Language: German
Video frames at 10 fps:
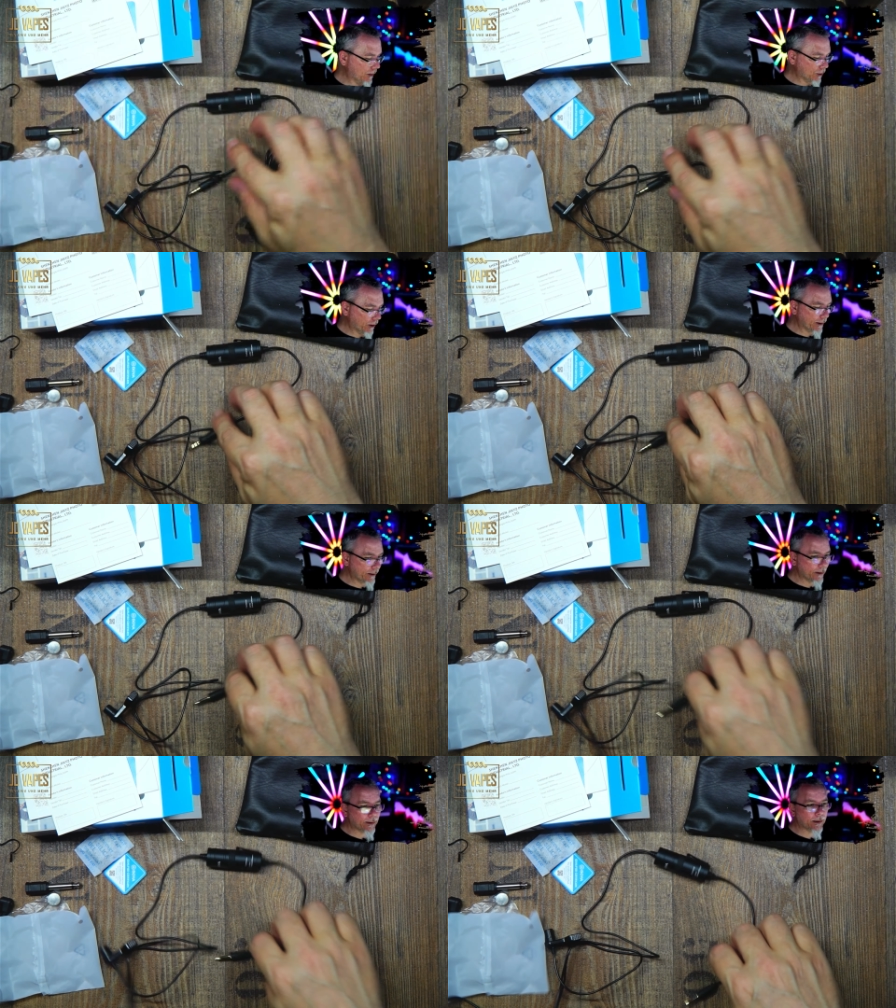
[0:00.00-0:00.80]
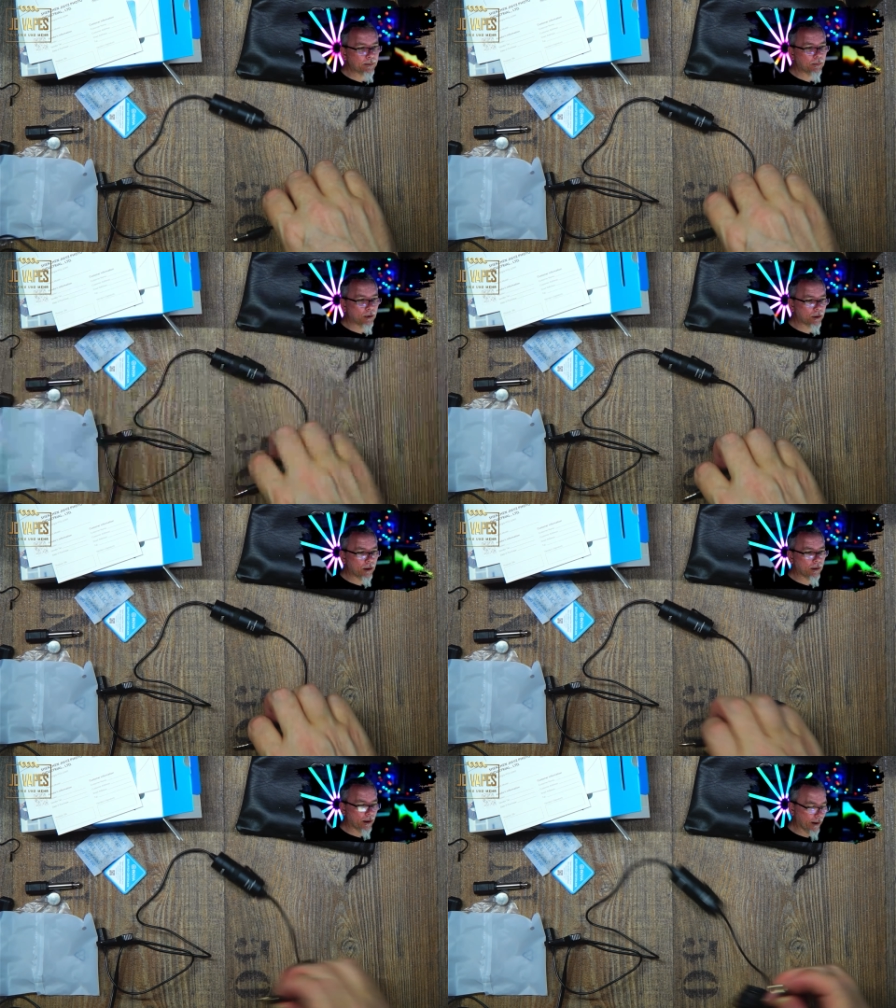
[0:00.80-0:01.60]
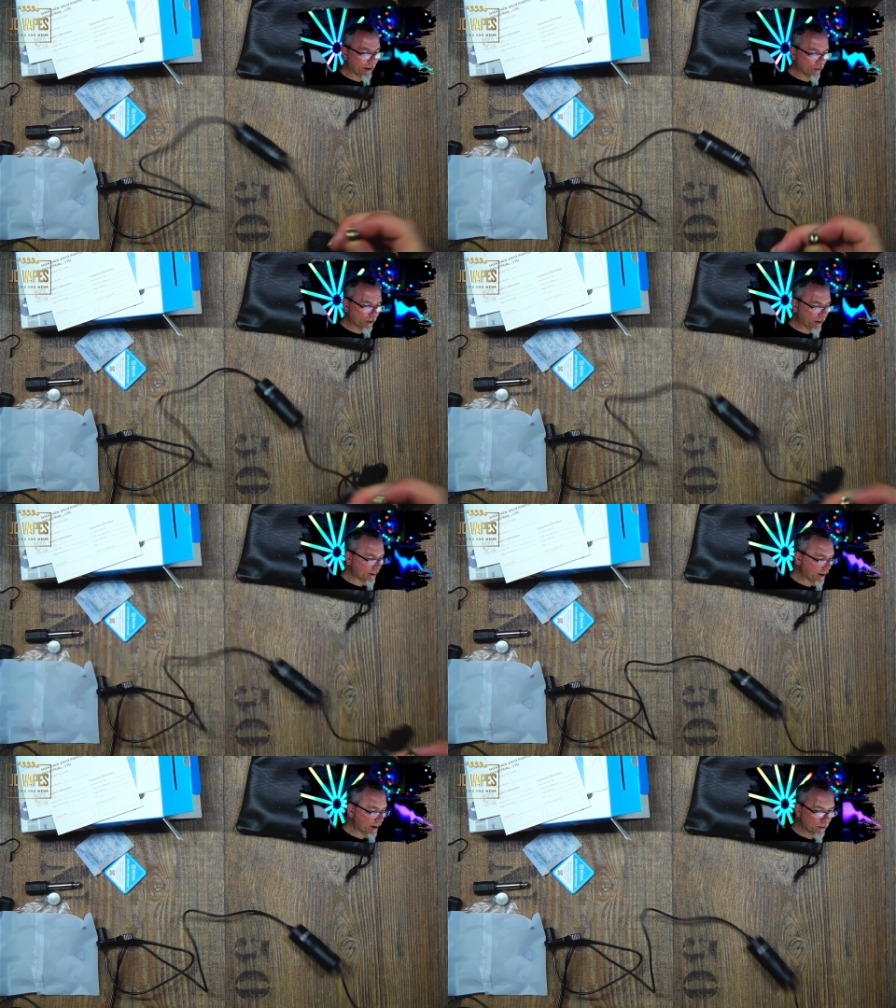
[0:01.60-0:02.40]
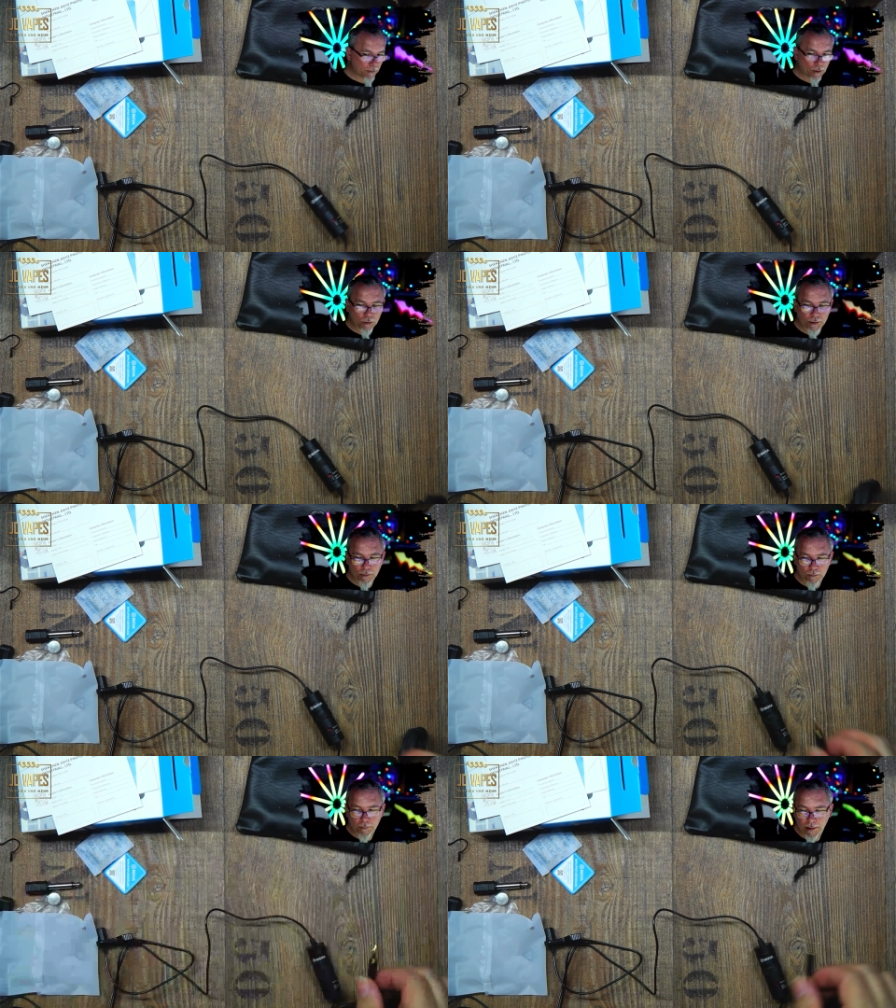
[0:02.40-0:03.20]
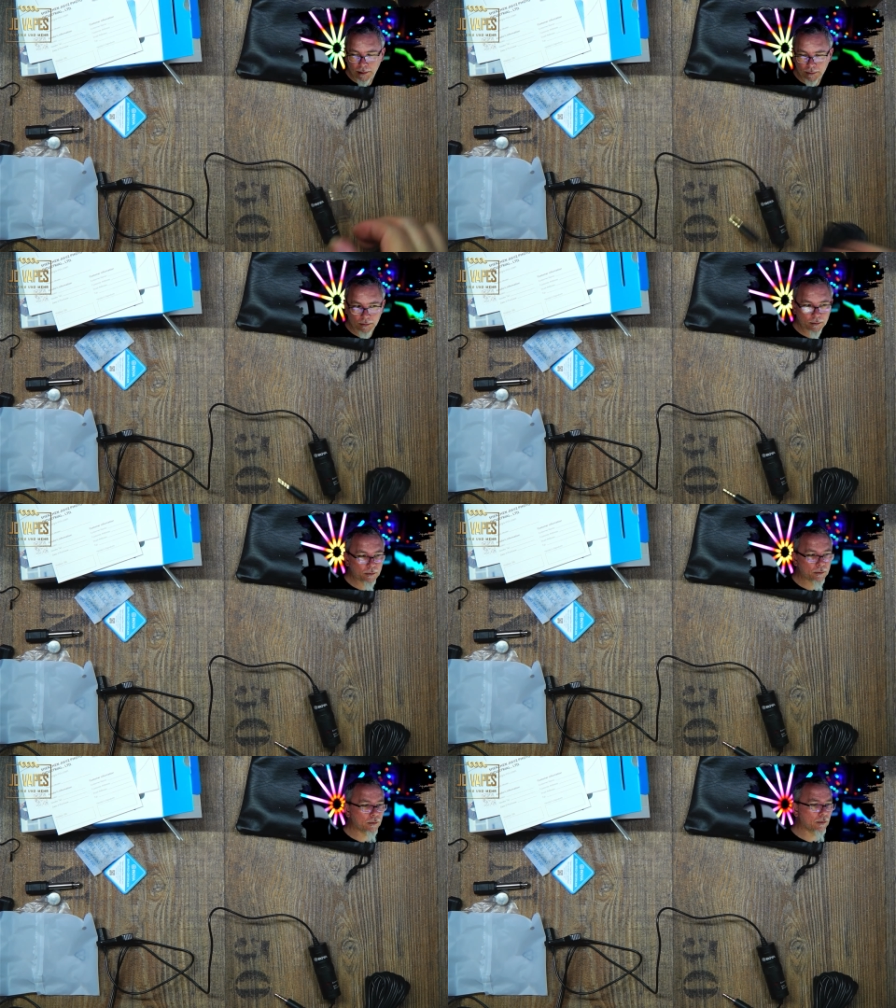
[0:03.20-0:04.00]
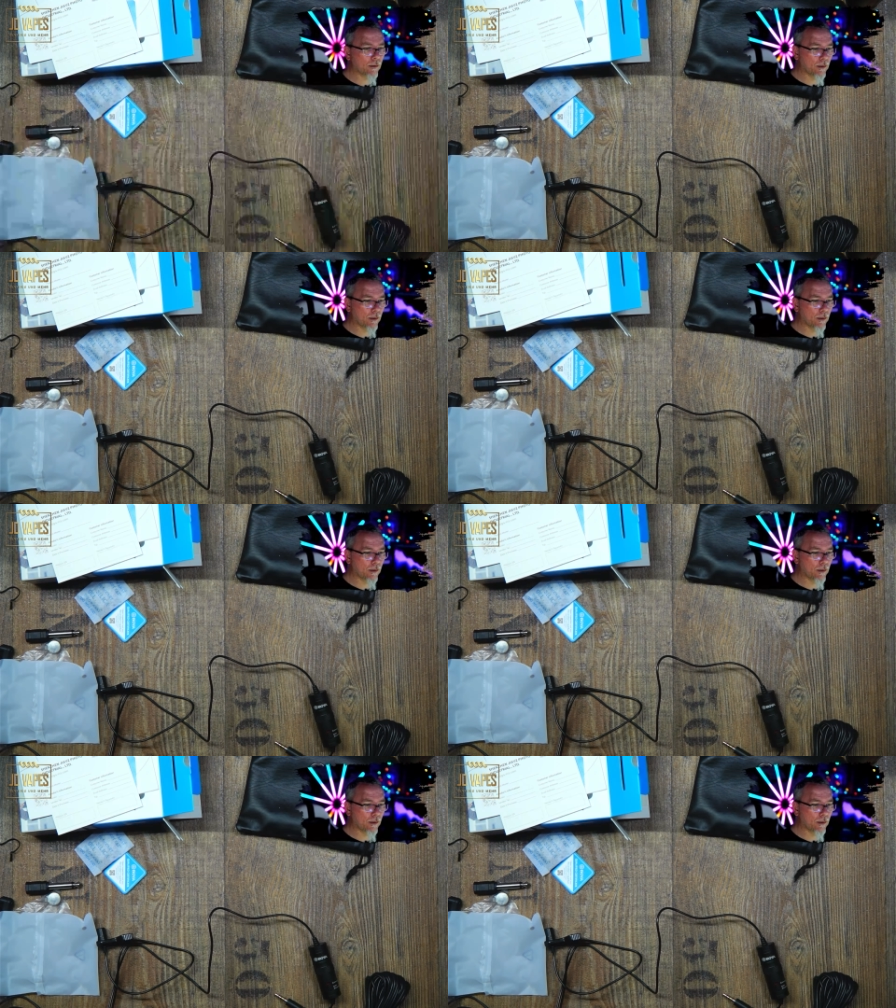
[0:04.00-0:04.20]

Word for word: Das heißt, ich stecke das jetzt mal schnell ein und dann sehe ich am Audiopegel